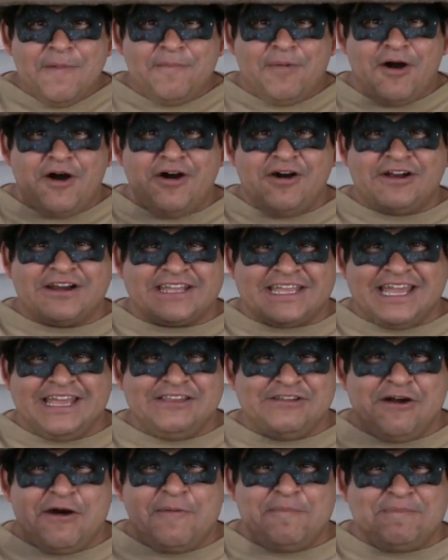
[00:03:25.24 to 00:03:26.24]
Porque
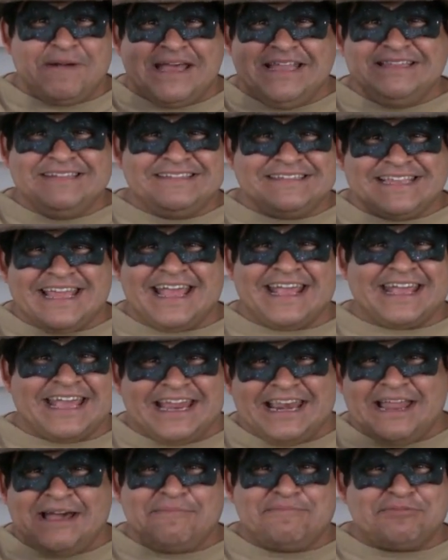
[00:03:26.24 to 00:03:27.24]
yo pensé que
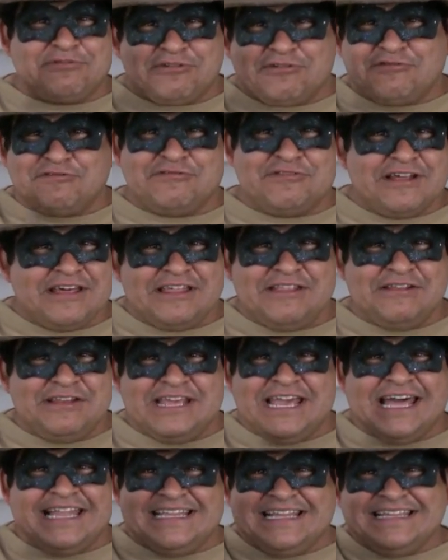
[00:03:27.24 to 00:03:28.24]
la
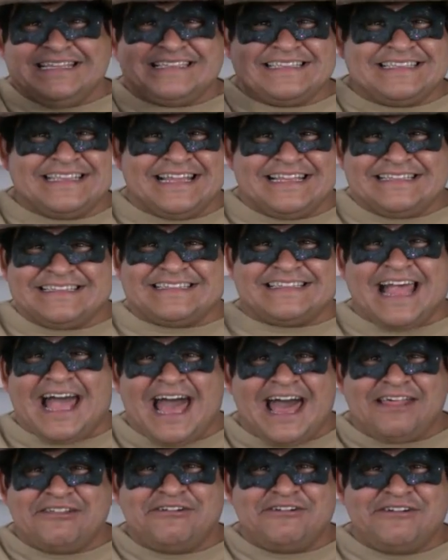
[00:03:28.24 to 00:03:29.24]
Procuraduría de este
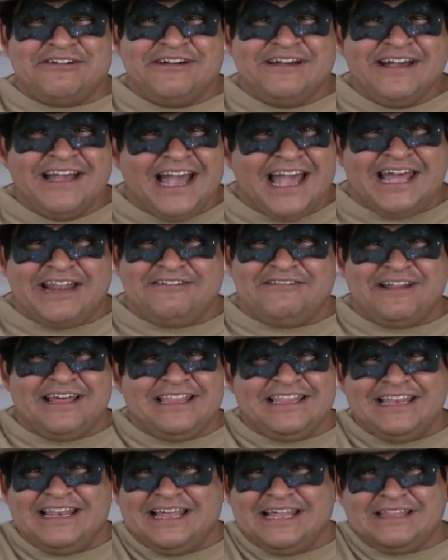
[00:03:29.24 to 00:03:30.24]
Estado era una
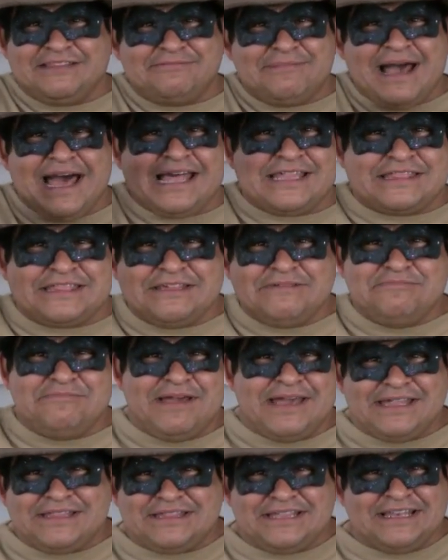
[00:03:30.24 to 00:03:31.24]
de las más
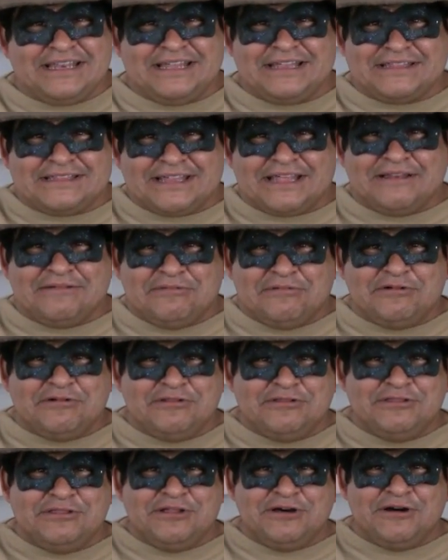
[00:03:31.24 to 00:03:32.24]
imbéciles del
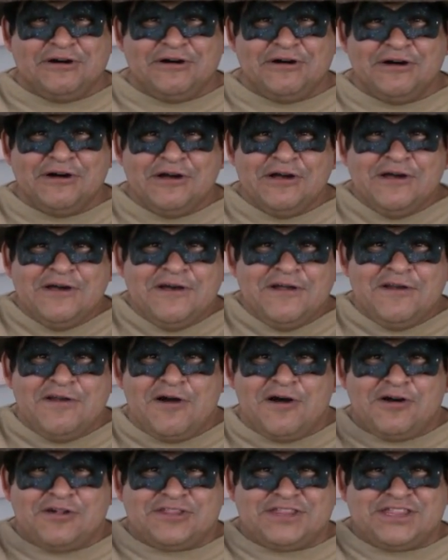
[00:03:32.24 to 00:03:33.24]
mundo.
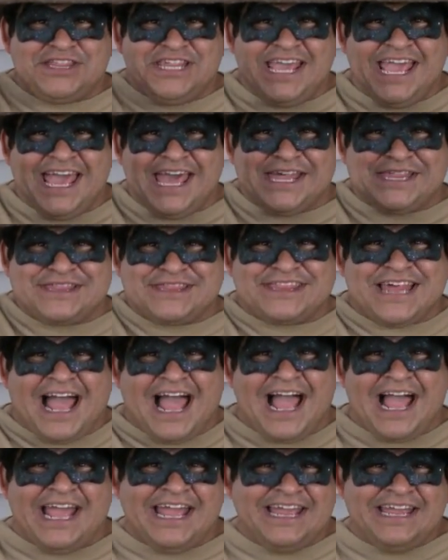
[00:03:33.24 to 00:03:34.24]
Los
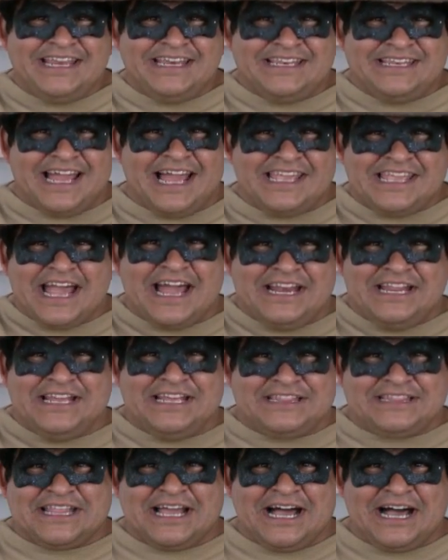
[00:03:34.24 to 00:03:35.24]
CSI
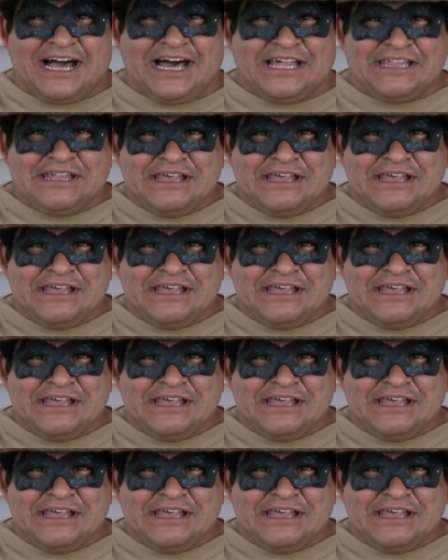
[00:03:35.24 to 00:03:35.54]
Nayaritas.